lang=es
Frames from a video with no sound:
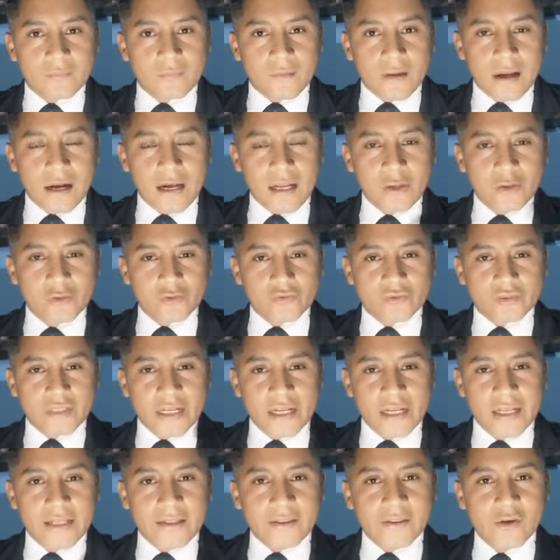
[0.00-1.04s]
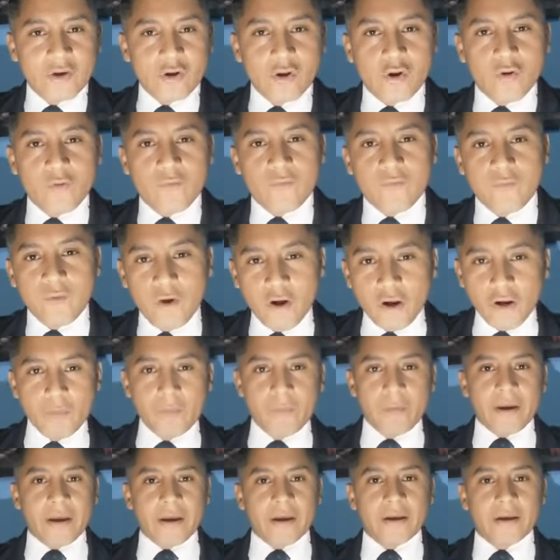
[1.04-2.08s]
A los tres les dio
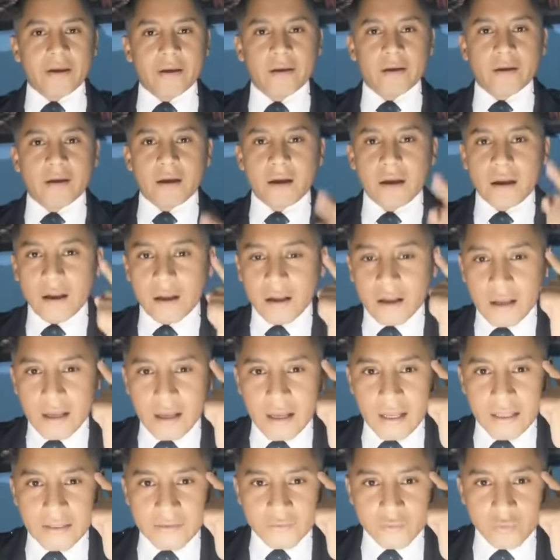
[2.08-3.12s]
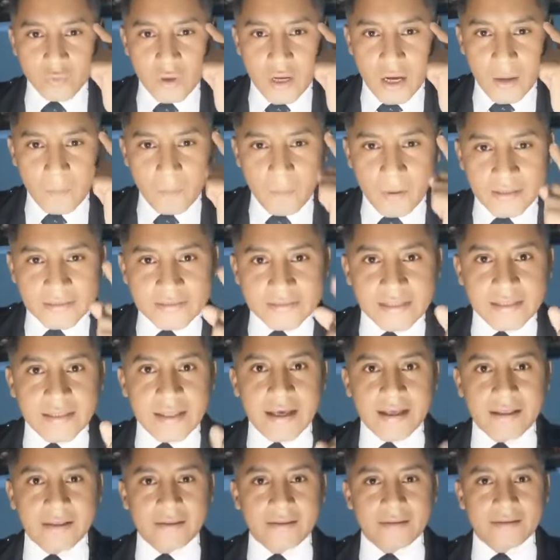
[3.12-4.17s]
conforme a su
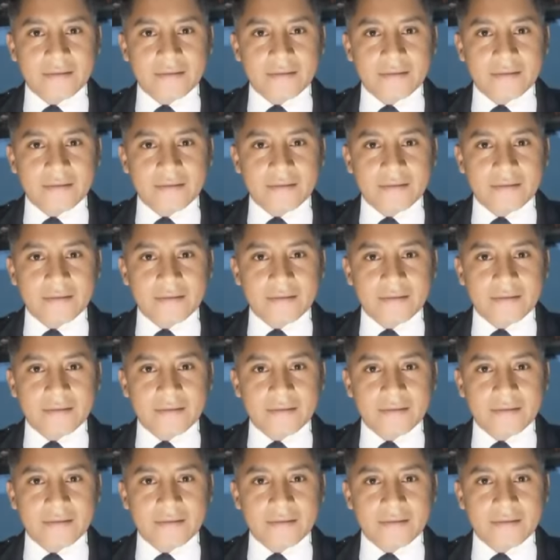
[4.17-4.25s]
capacidad.